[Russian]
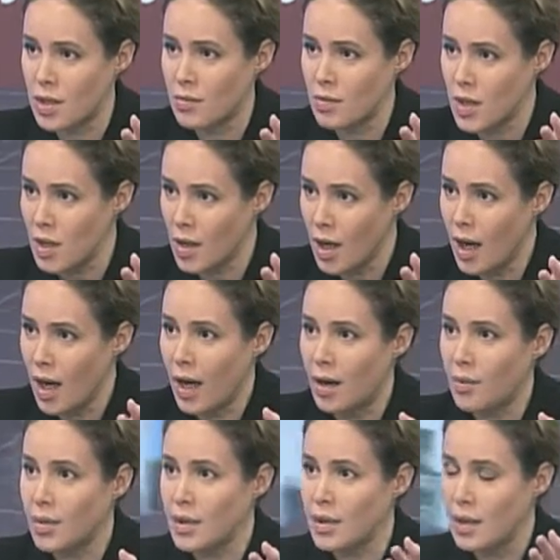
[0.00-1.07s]
мир»
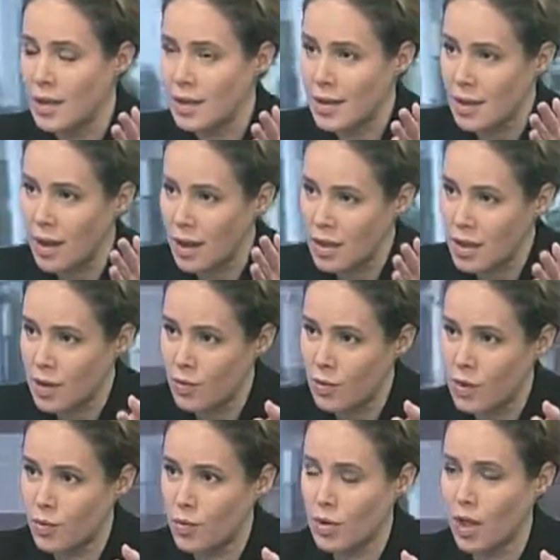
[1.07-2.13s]
обратились к каждому
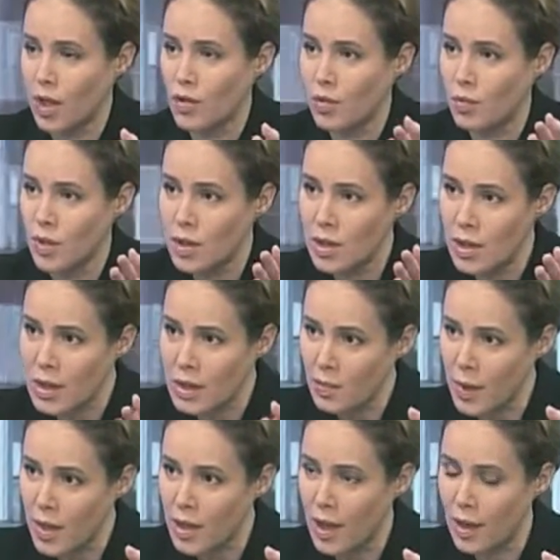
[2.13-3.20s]
депутату, обратились к
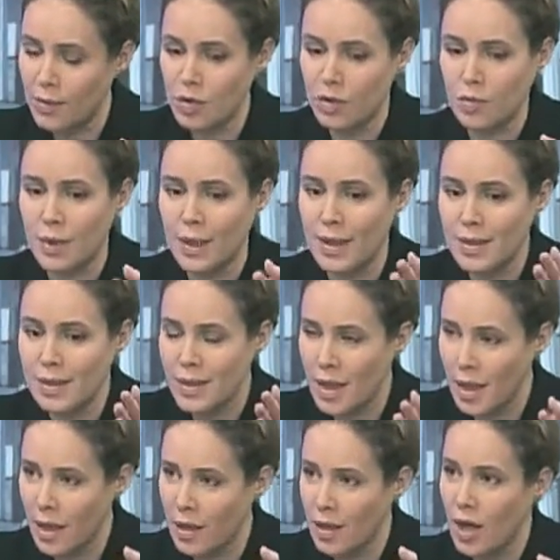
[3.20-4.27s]
парламенту,
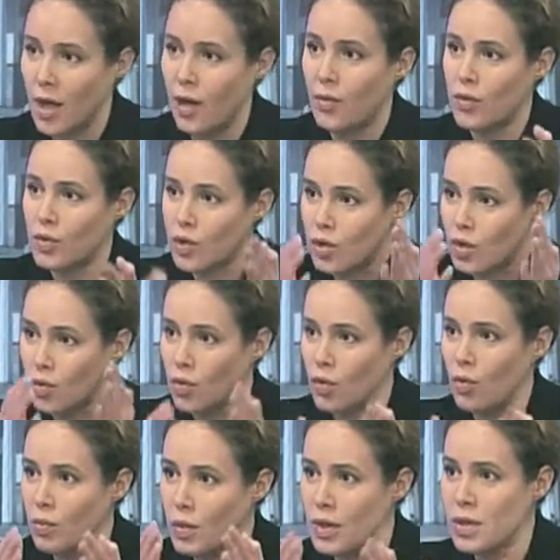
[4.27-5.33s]
показали, вот что
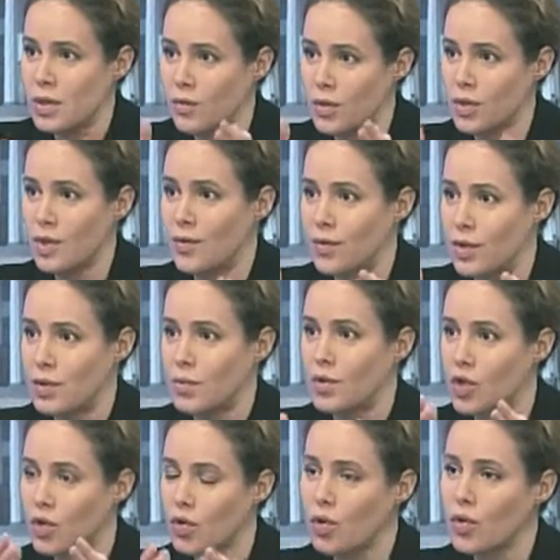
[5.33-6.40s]
мы сегодня видим,
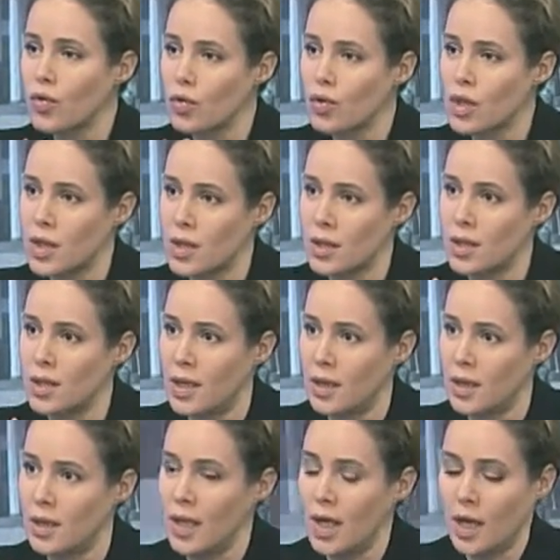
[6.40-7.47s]
что нужно
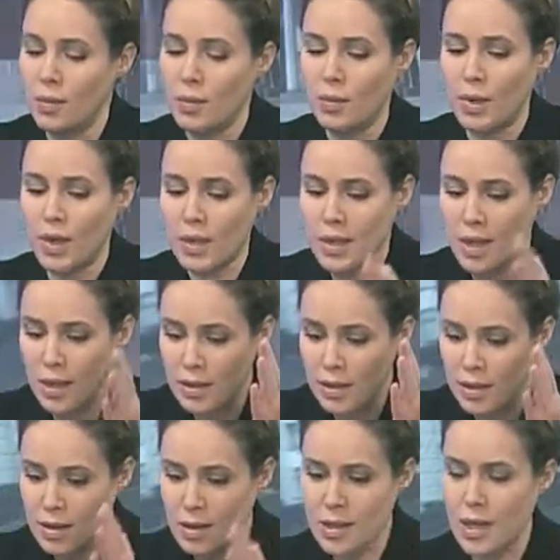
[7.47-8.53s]
сделать. Мы показали те
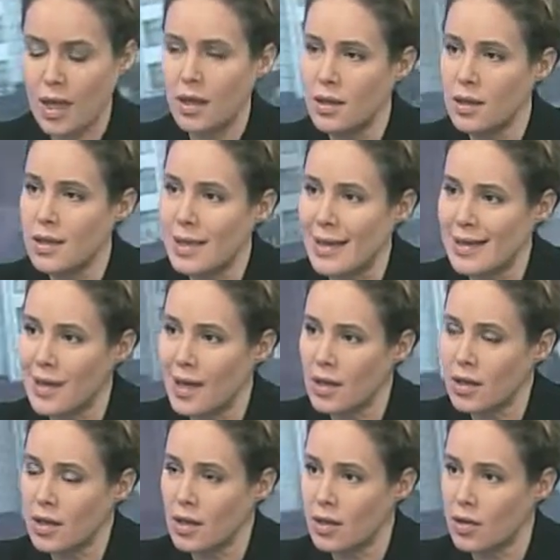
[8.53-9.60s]
социальные
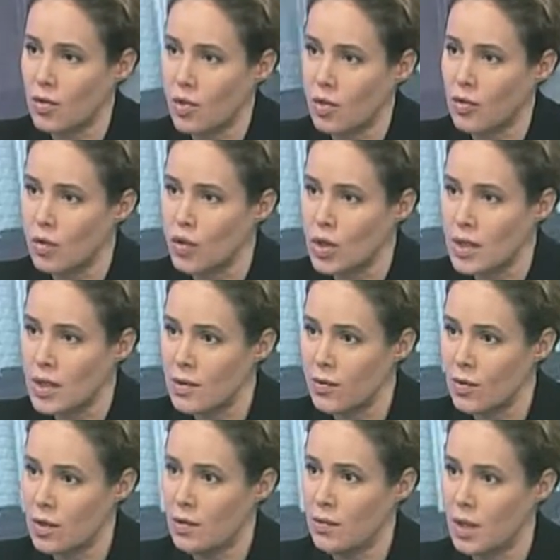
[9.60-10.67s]
стандарты, к которым нужно
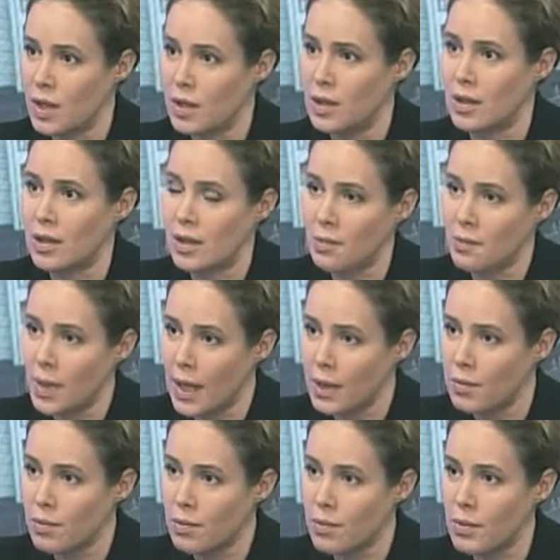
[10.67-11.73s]
сегодня прийти. Это
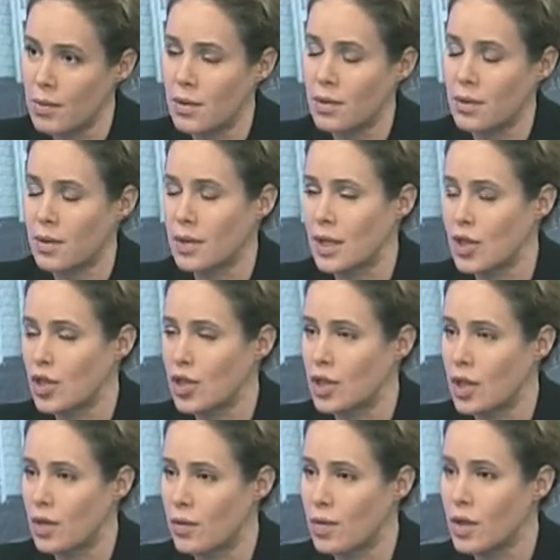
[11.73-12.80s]
5 тысяч
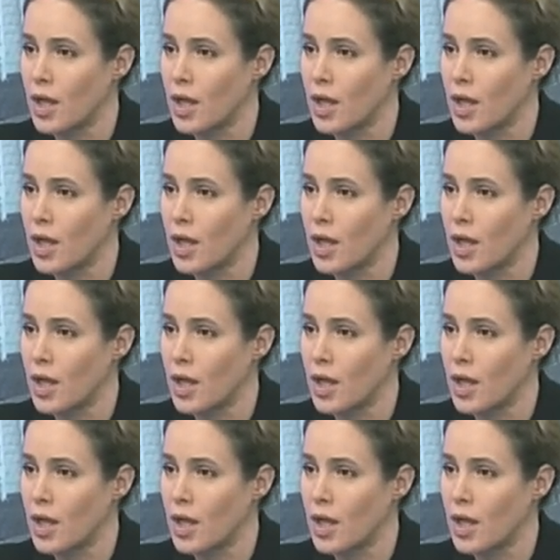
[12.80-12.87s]
гривен